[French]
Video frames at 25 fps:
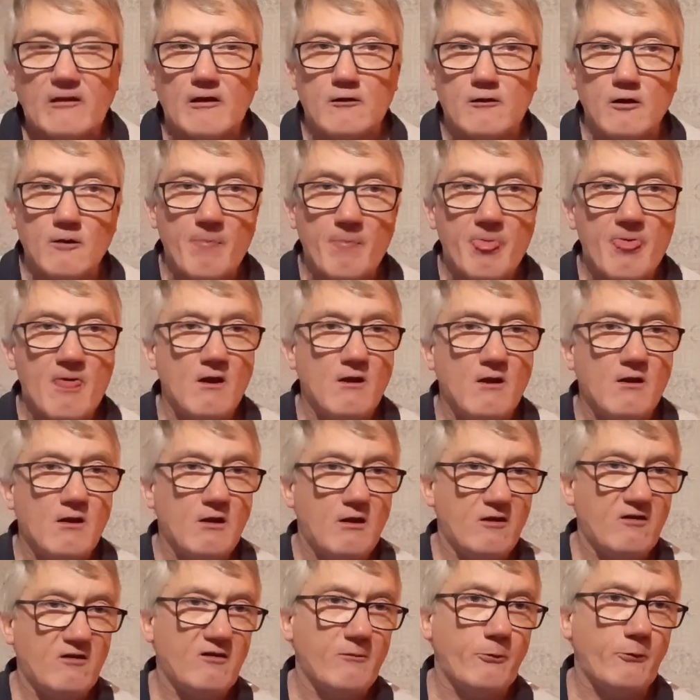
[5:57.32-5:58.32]
D'accord
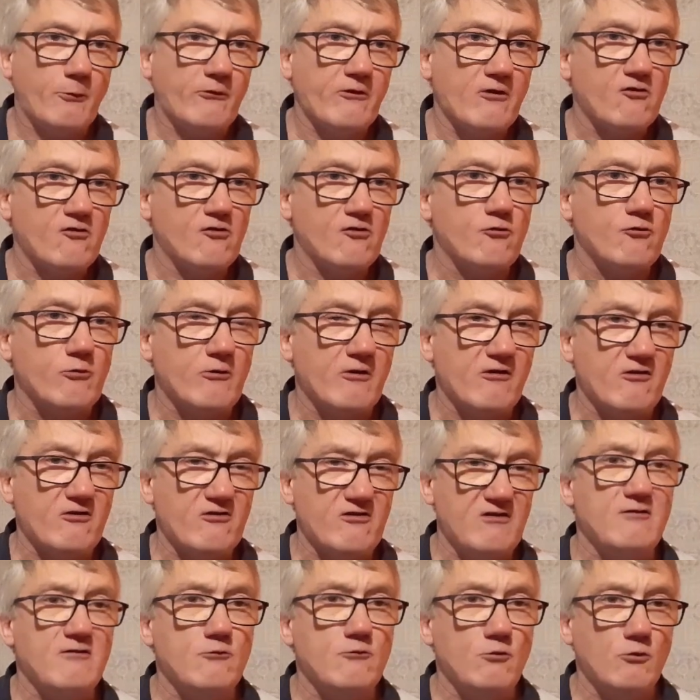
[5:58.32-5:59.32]
Et c'est pour ça que j'ai
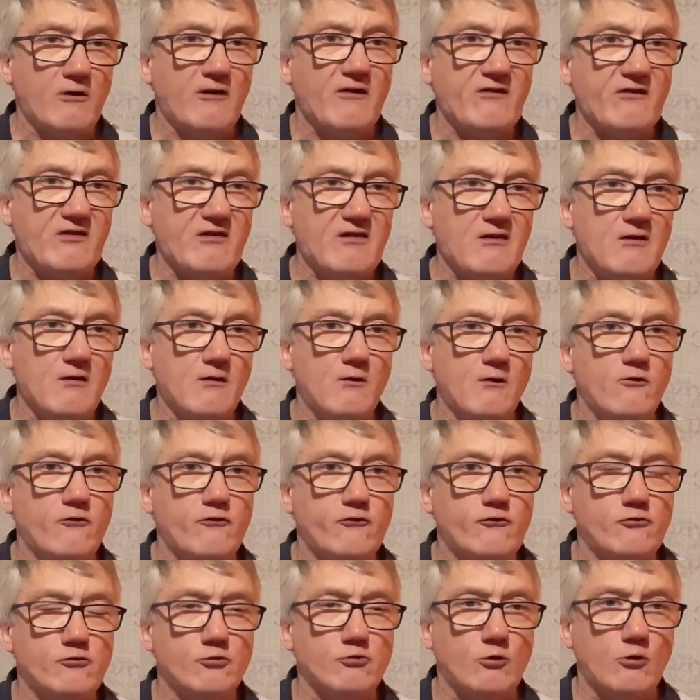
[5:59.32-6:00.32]
choisi de
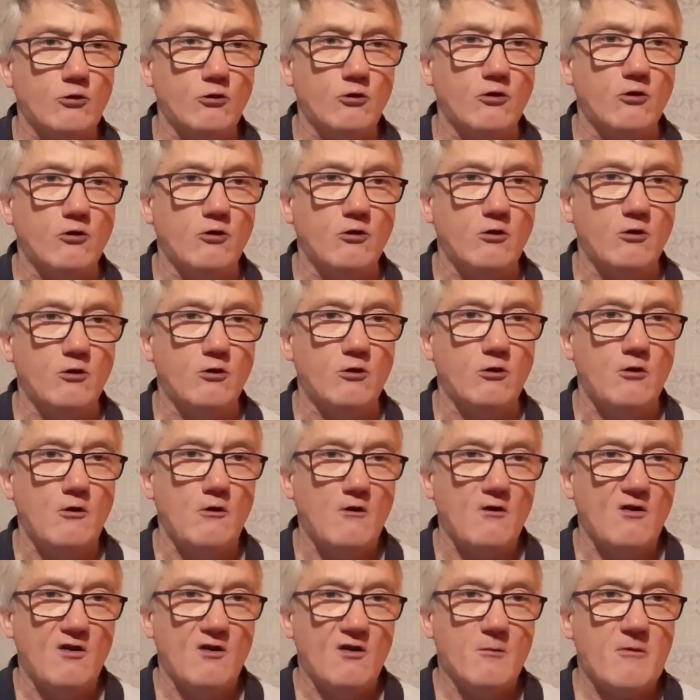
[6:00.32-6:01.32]
rester sur
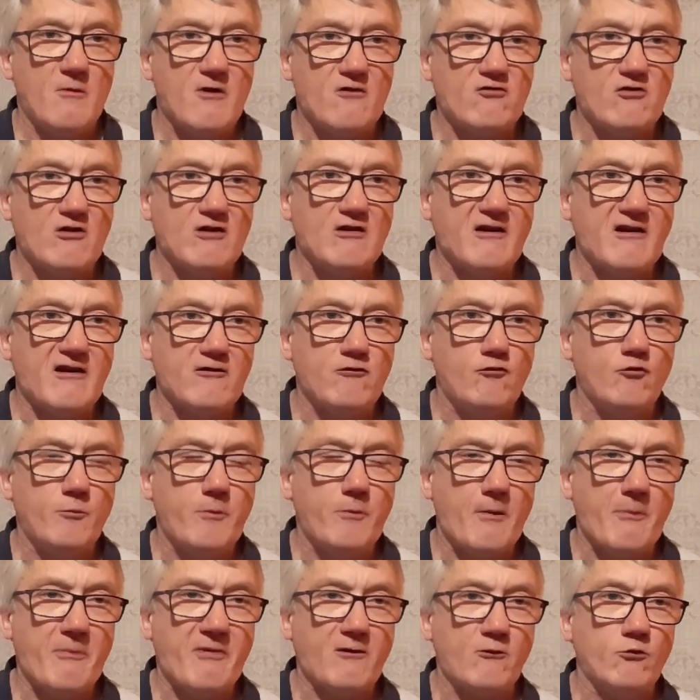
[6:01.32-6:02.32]
ma chaîne
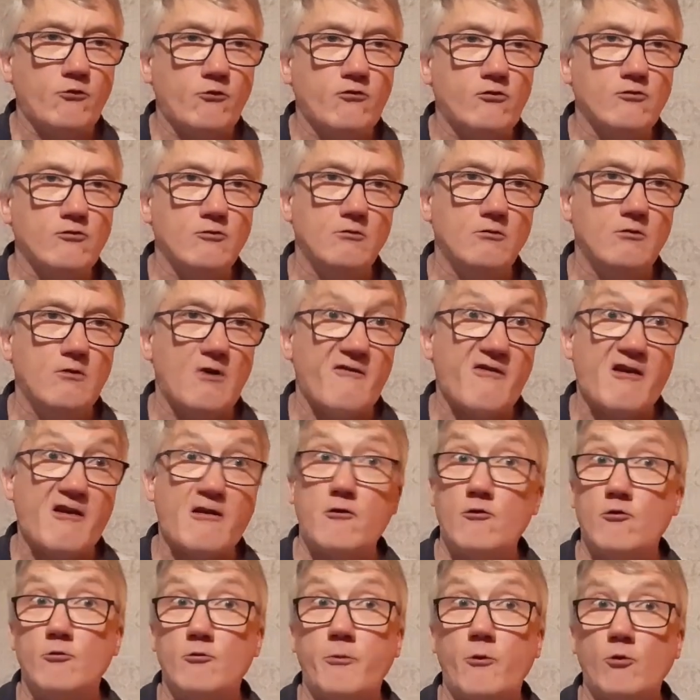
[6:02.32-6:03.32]
Radio Papyrus
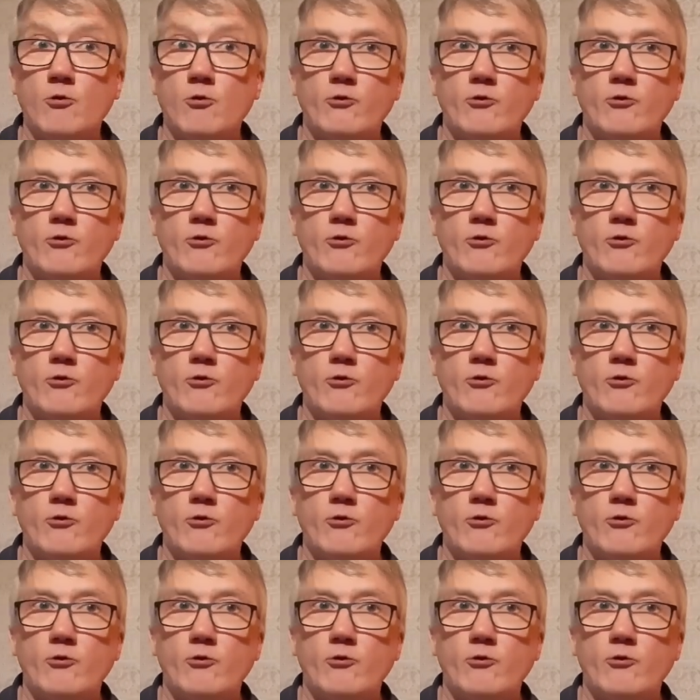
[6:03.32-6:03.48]
avec le